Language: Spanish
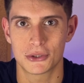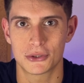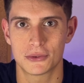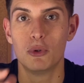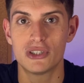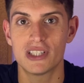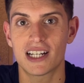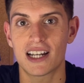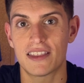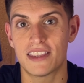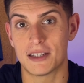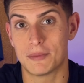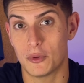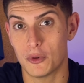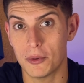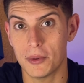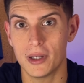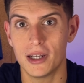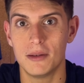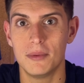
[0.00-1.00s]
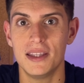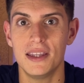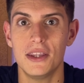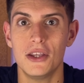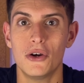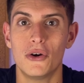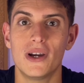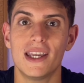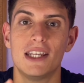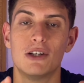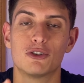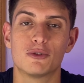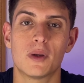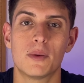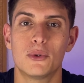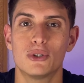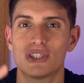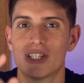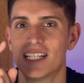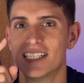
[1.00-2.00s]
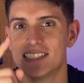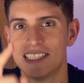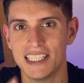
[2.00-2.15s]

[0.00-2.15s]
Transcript: Muchas gracias por ver el vídeo y nos vemos en el